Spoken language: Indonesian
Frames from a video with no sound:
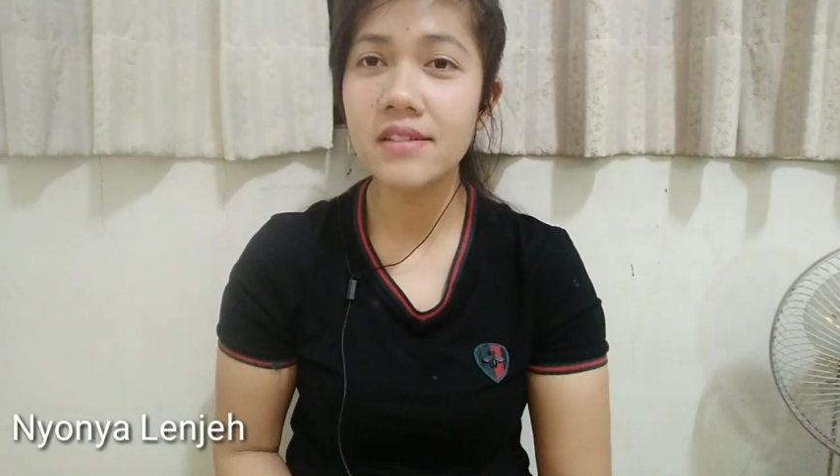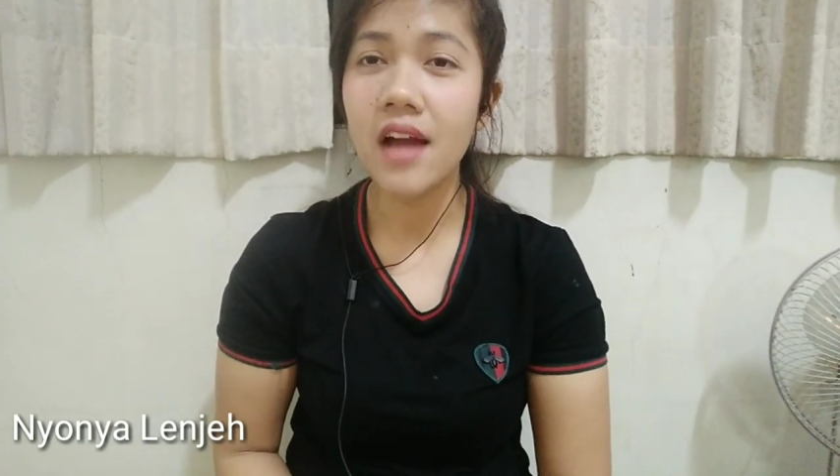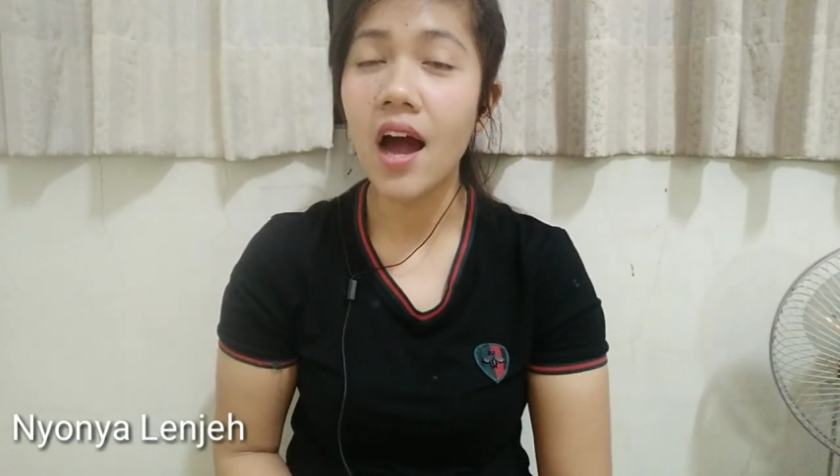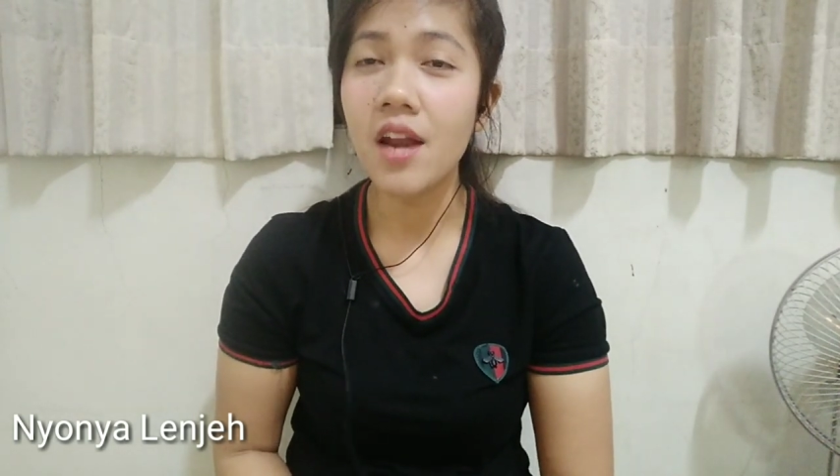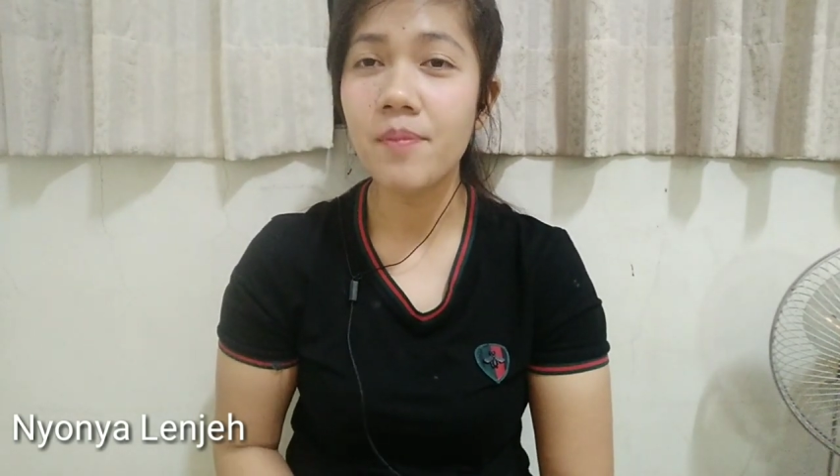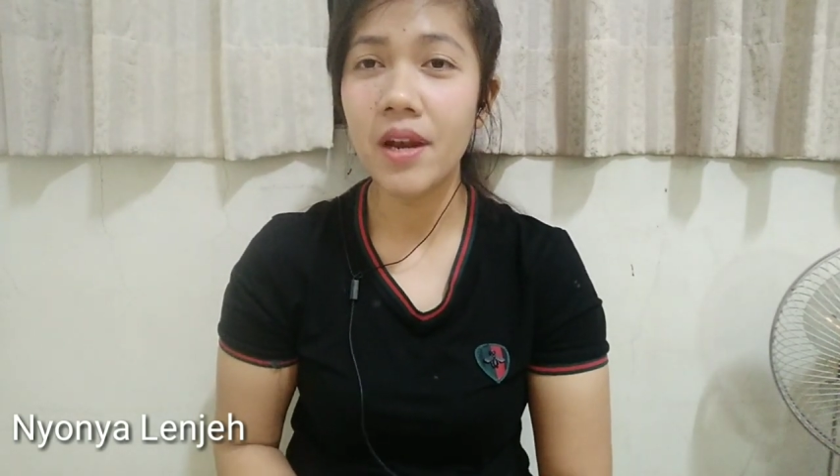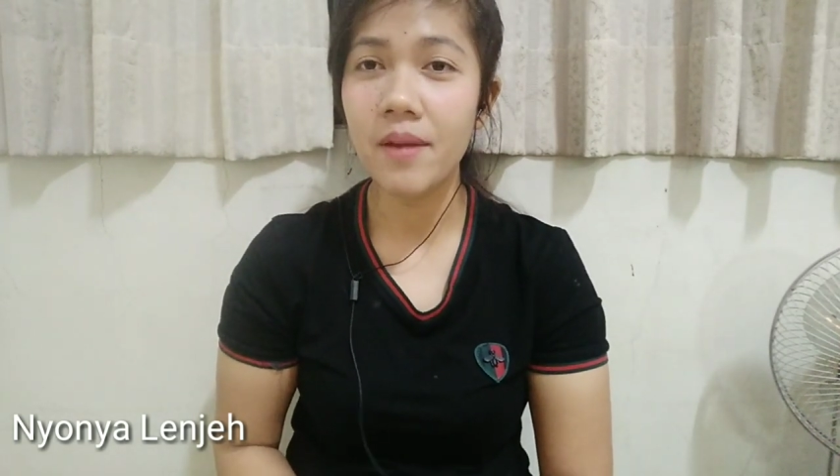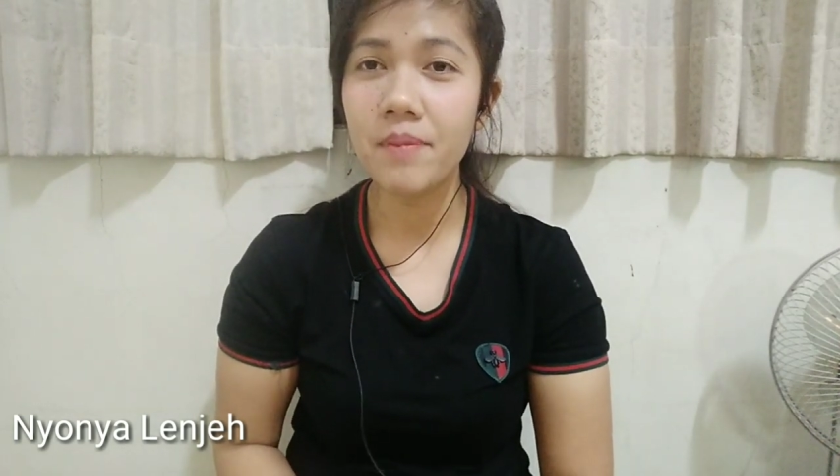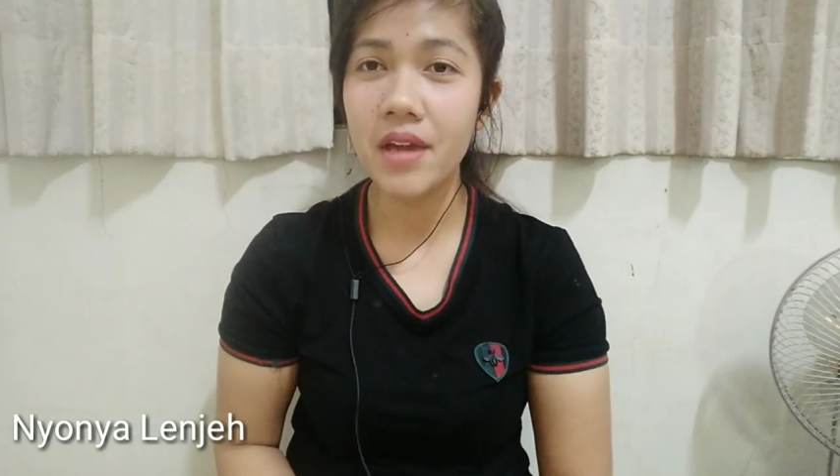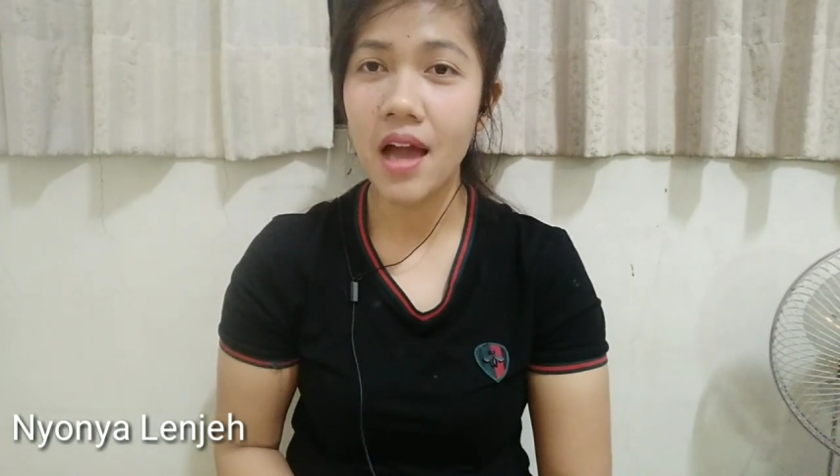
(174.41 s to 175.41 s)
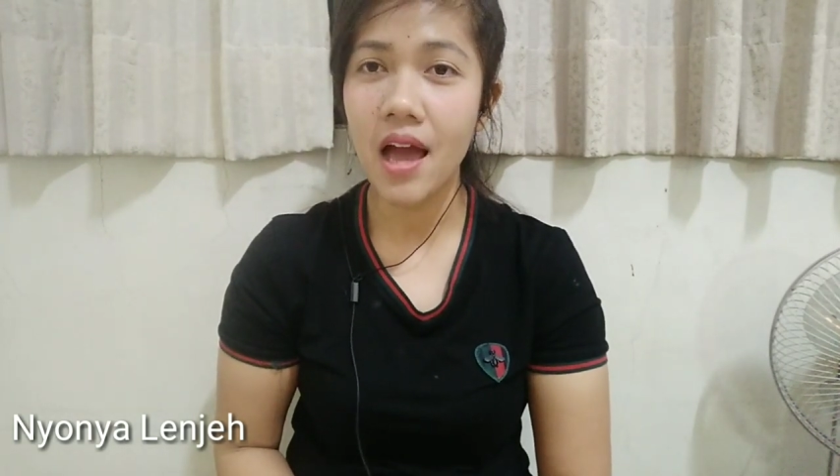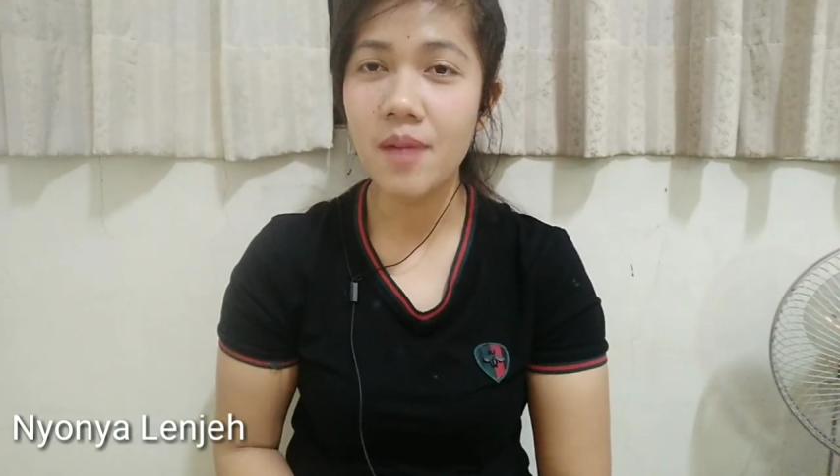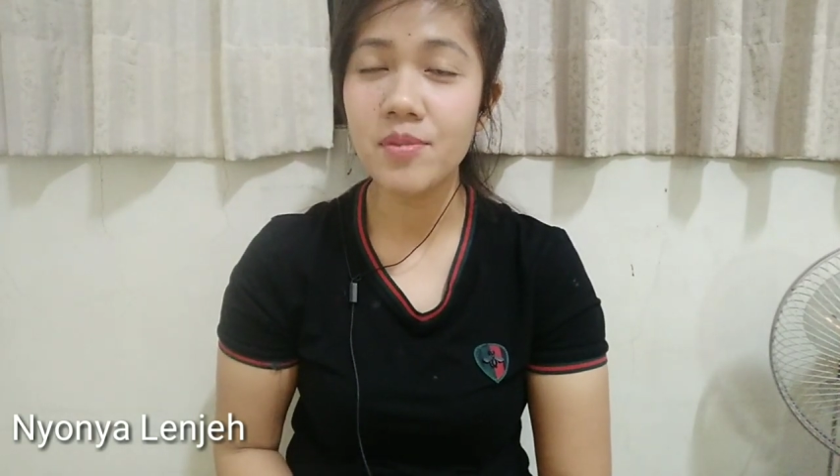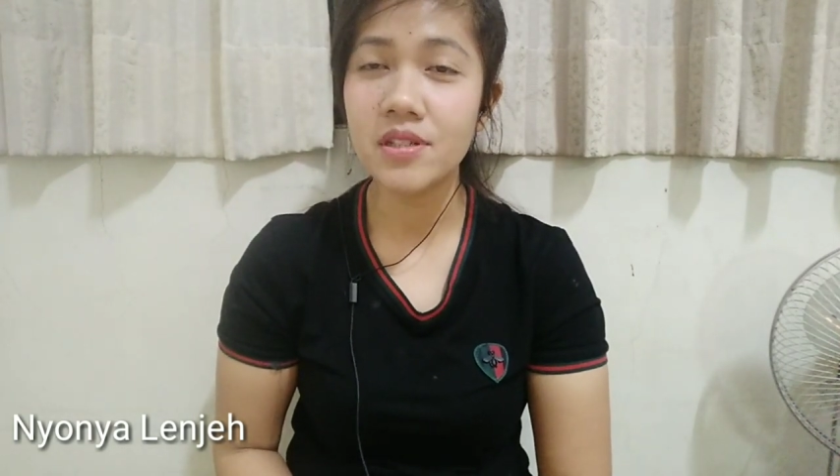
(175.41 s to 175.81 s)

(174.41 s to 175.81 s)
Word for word: jangan berlebihan.